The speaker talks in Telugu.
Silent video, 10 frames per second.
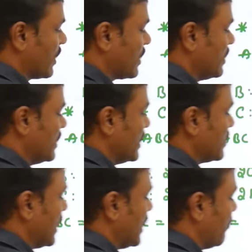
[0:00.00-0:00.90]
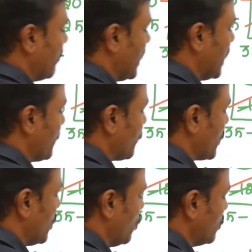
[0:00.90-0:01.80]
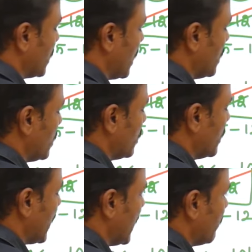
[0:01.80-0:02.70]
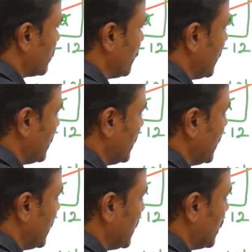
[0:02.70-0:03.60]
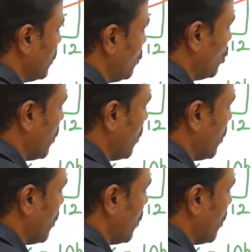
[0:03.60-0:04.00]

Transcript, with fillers: వర్క్ థర్టీ ఫైవ్ టూ జా ఎన్ని అవర్స్ పట్టింది టూ